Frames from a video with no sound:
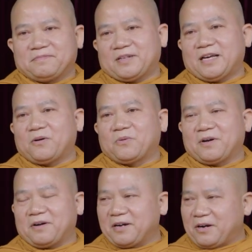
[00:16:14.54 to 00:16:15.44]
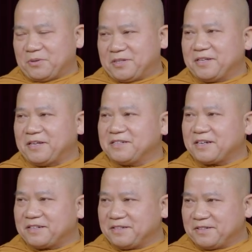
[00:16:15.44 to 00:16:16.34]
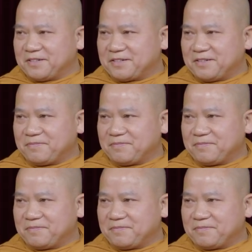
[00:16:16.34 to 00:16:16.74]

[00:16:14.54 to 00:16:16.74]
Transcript: đâu có ngồi suy nghĩ ra được